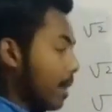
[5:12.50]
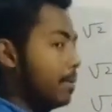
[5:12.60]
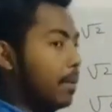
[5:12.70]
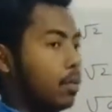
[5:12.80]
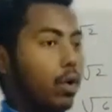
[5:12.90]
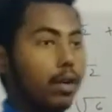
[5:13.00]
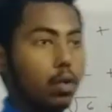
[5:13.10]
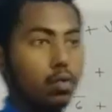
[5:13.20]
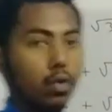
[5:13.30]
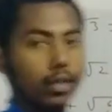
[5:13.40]
तभी हम कोई अंक
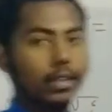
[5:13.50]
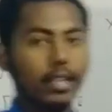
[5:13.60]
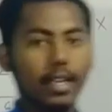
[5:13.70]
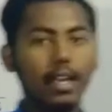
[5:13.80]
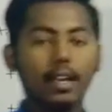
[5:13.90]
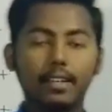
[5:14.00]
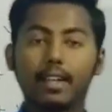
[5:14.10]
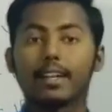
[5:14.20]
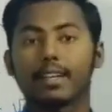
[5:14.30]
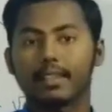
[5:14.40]
को जोड़ सकते हैं
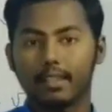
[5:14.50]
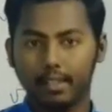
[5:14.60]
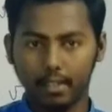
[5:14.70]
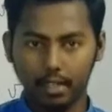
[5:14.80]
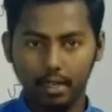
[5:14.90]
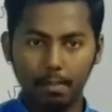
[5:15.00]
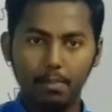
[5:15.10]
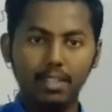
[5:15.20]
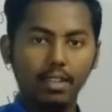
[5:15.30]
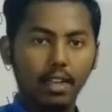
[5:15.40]
या घटा सकते हैं
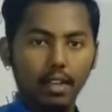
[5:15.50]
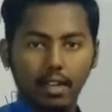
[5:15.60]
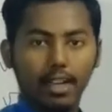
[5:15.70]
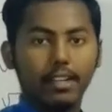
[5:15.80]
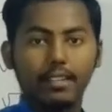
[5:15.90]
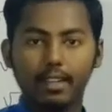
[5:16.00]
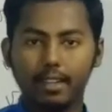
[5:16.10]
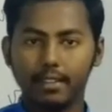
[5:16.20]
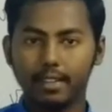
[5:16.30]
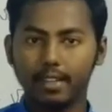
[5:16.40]
मीन्स एडिशन
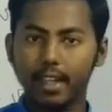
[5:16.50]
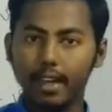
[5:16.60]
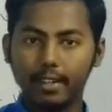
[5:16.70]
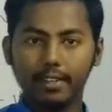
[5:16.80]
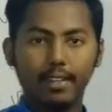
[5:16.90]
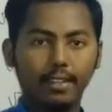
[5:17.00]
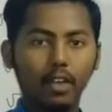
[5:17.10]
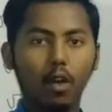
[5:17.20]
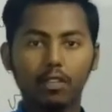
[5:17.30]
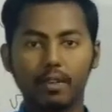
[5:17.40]
कर सकते हैं ऐड कर सकते
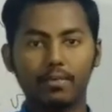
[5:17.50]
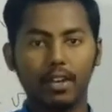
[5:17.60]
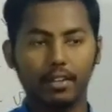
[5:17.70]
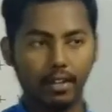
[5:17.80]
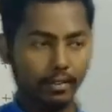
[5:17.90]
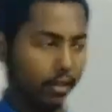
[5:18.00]
हैं और सब्सट्रैक्ट कर